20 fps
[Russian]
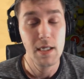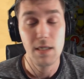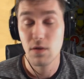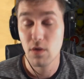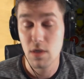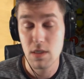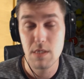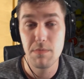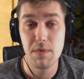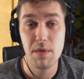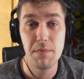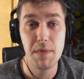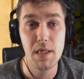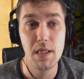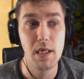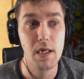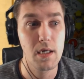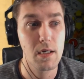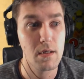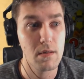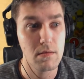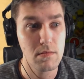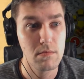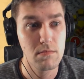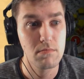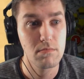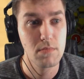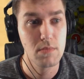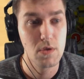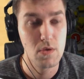Но, тем не менее,
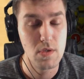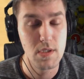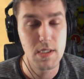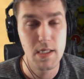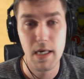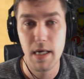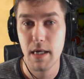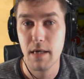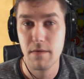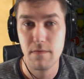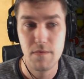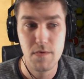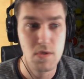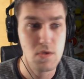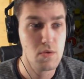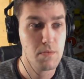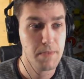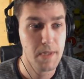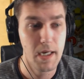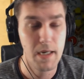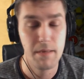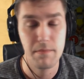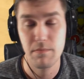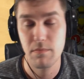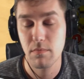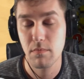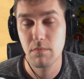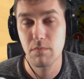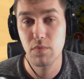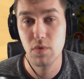друзья, вступаем,
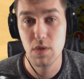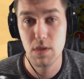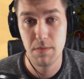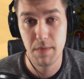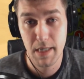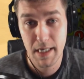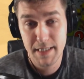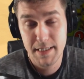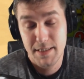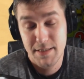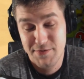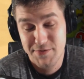будем рады.